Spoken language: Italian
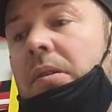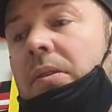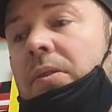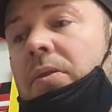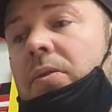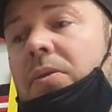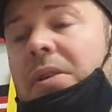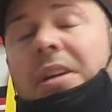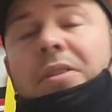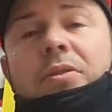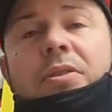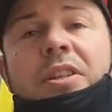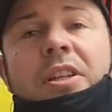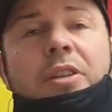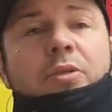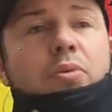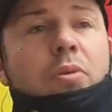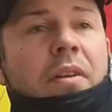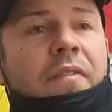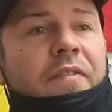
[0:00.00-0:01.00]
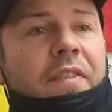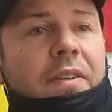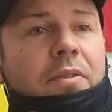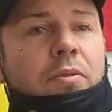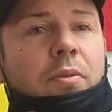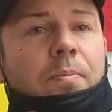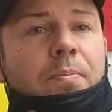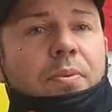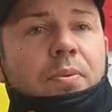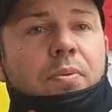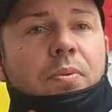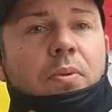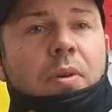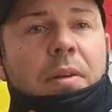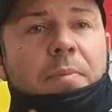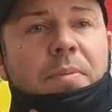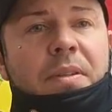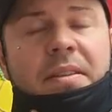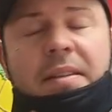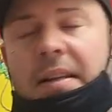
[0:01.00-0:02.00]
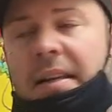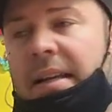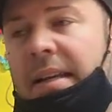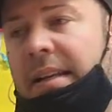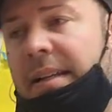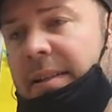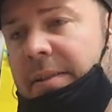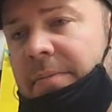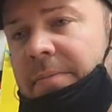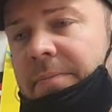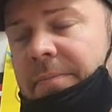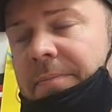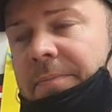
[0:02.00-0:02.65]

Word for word: Non hanno addirittura fatto più arbitrale